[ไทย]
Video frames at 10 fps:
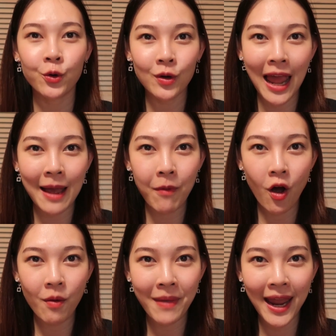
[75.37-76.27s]
ดูแล
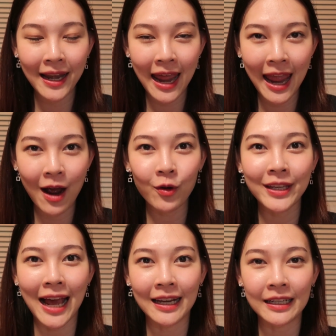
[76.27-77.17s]
พ่อแม่แล้ว
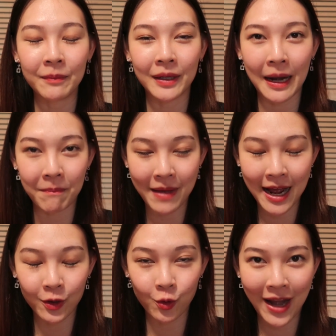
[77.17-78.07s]
อย่าลืมกลับ
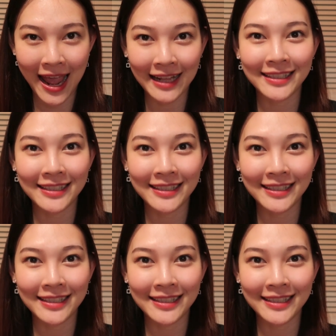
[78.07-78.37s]
มาดูแล